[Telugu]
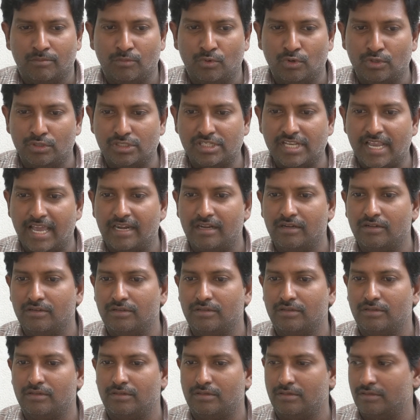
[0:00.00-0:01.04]
మూడు సార్లు
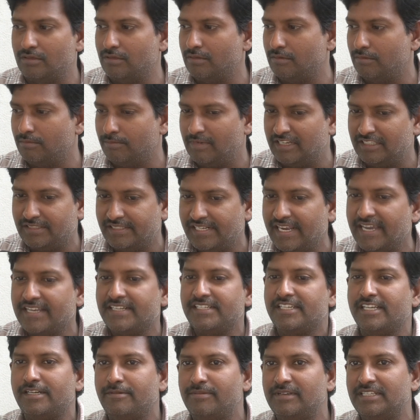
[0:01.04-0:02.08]
బస్
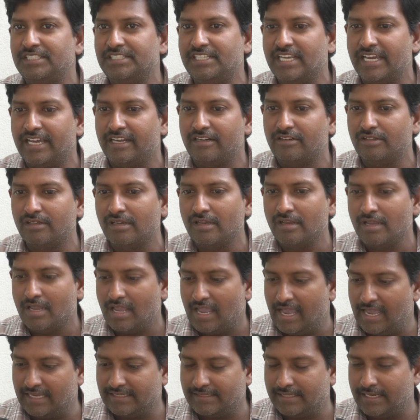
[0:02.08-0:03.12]
ఛార్జీలు పెంచారు
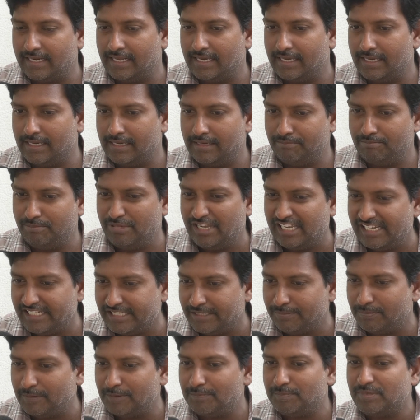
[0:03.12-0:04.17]
అసలు
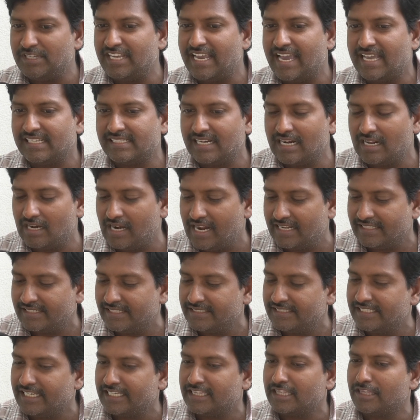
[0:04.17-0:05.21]
పీల్చి పిప్పి చేస్తున్నారు
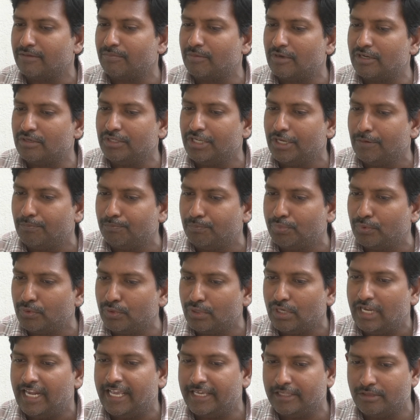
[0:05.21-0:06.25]
అసలు చెత్త పన్ను ఎప్పుడూ
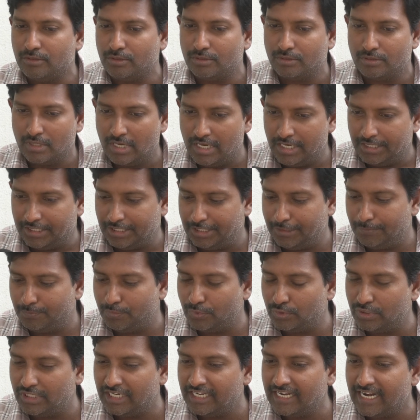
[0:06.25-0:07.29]
లేదు నేను
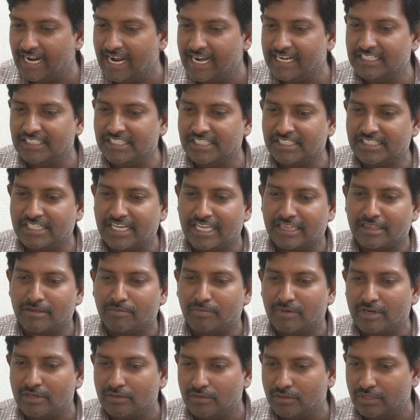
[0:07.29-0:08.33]
పుట్టిన కాడి నుంచి చెత్త
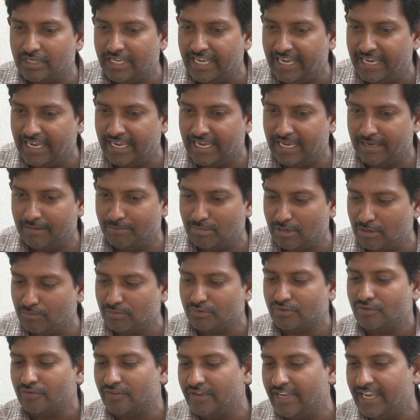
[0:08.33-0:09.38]
పన్ను ఏ
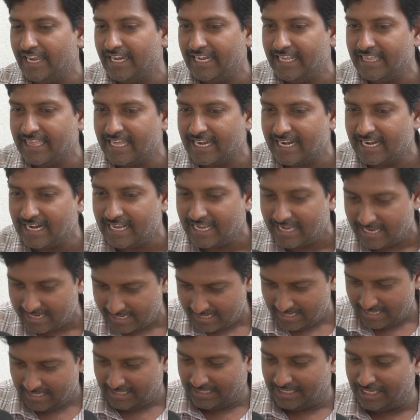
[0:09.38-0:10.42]
ప్రభుత్వం వేయలేదన్నా
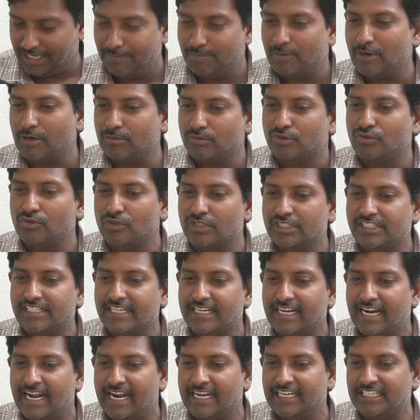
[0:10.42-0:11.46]
ఈ ప్రభుత్వం
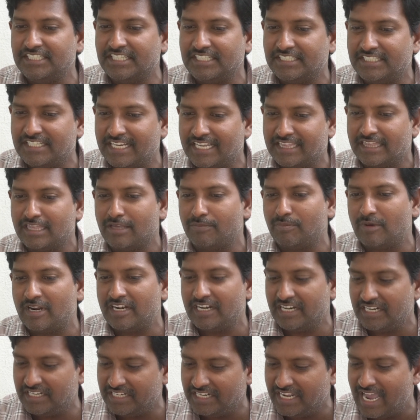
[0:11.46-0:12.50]
వచ్చిన కాడి నుంచి చెత్త
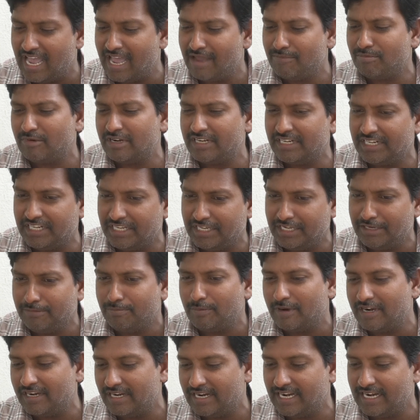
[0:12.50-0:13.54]
పన్ను అని ఆ పన్ను ఈ
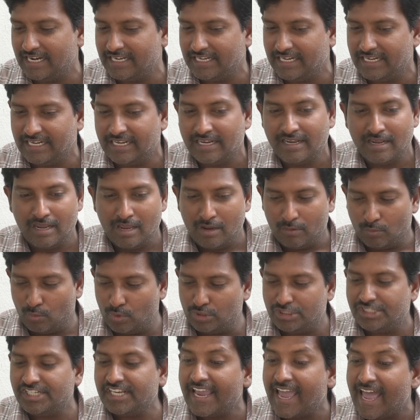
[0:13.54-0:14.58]
పన్ను అని
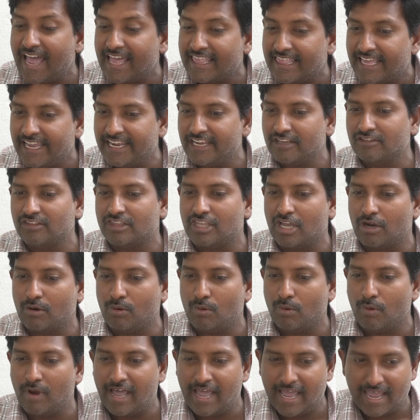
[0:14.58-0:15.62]
వచ్చే ఆదాయం
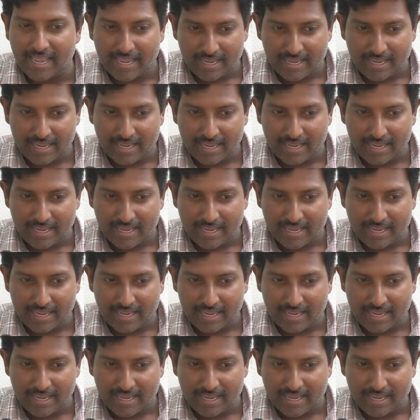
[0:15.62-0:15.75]
తక్కువ